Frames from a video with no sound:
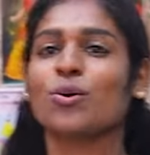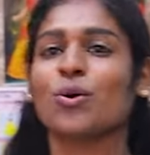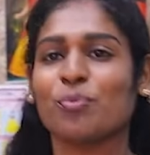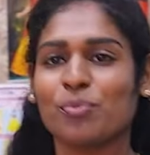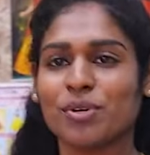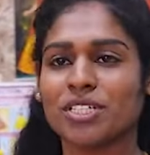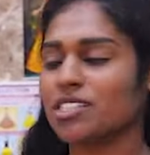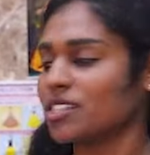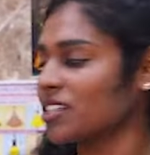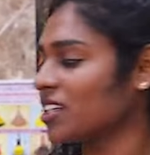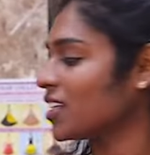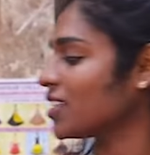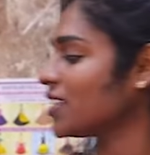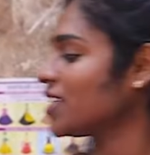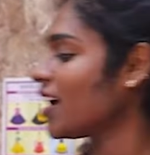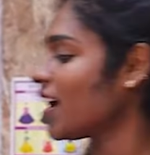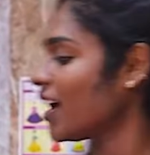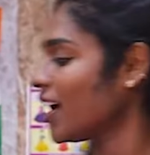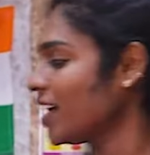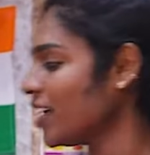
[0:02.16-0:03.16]
லோ
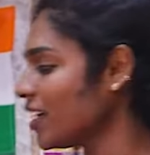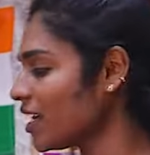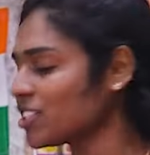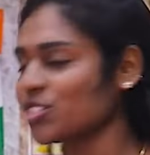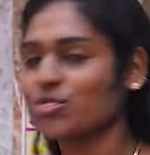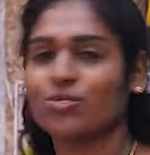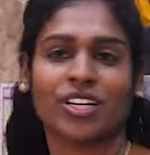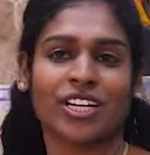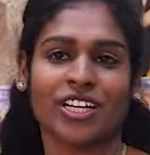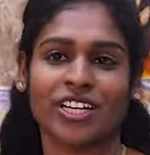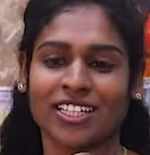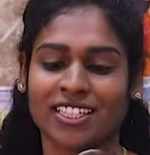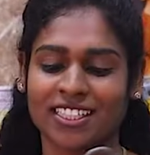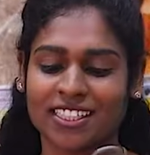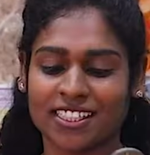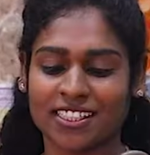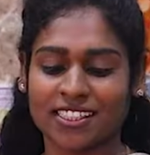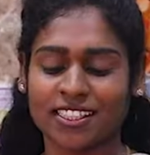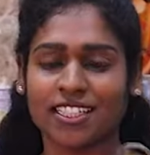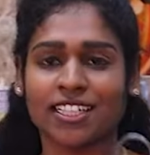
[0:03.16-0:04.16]
பட்ஜெட்லேருந்து ஹை ரேஞ்ச் வரைக்கும்
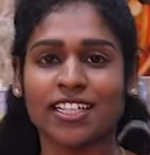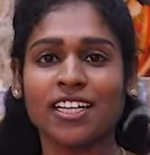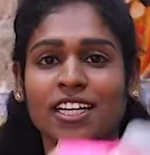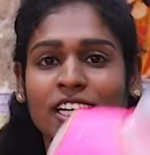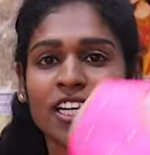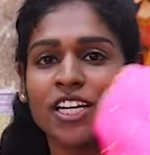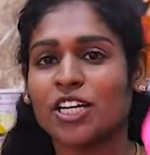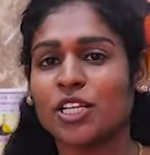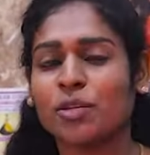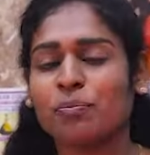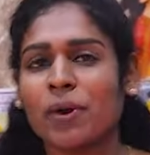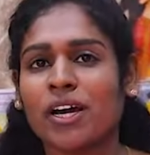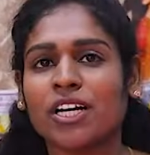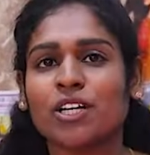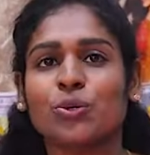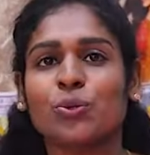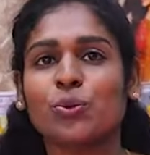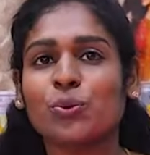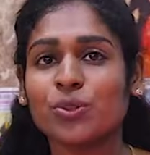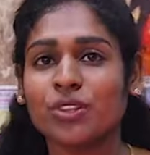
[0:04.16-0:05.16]
இருக்குதுங்க இது
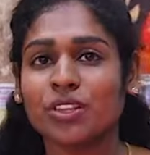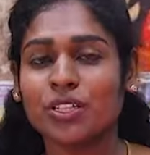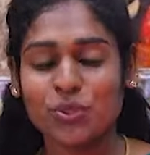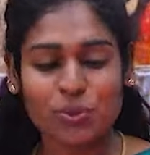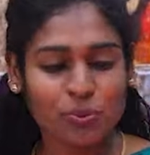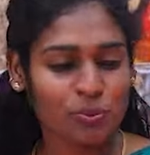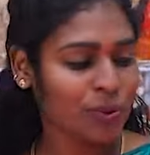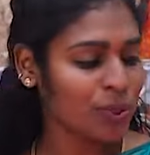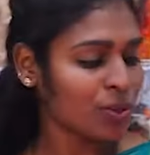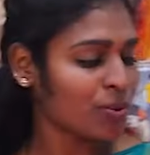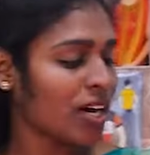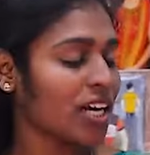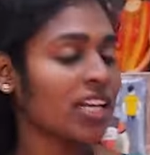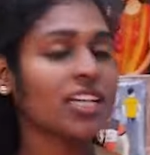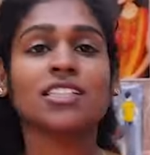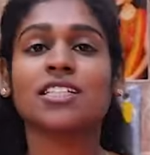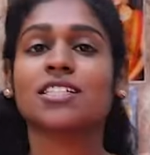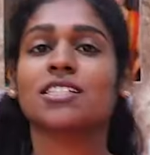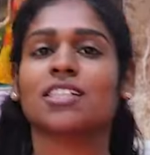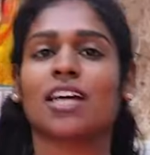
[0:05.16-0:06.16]
பாருங்க நூற்றி முப்பது
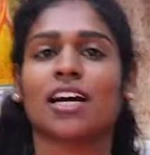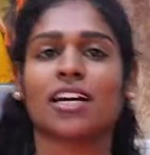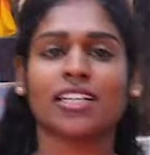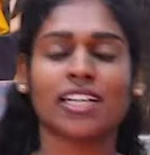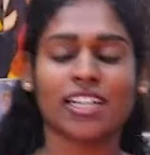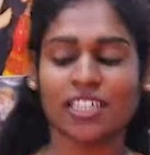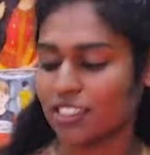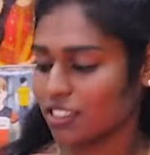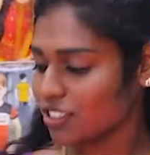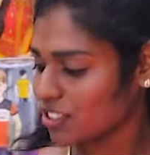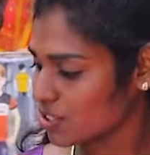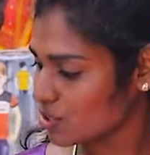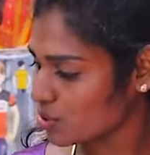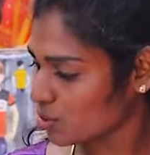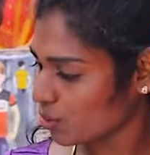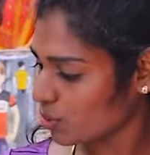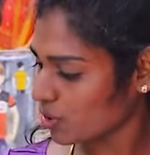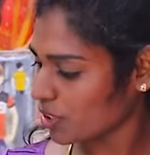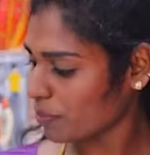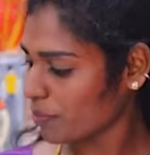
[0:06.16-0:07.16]
ரூபாலேருந்து ஸ்டார்ட் ஆகுது ஸோ
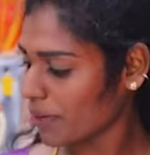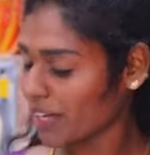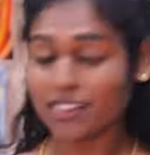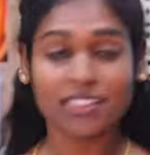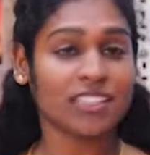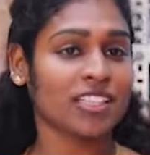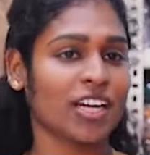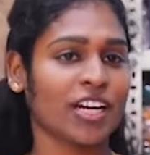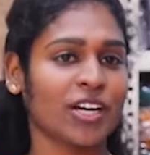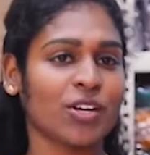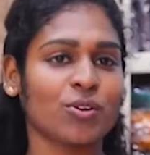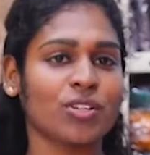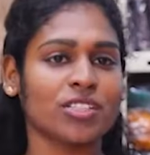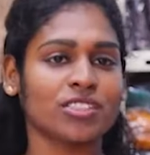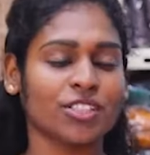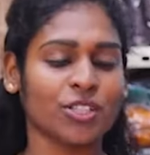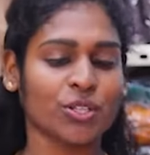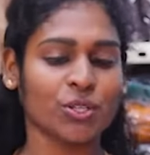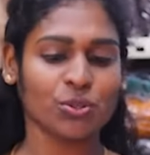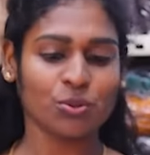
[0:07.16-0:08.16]
அதை பார்த்தீங்கன்னா
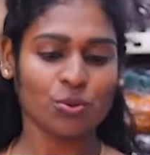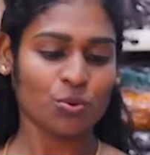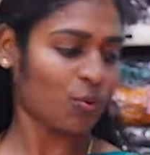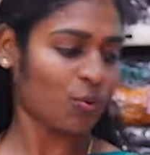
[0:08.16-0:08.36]
உங்களுக்கு தெரியும்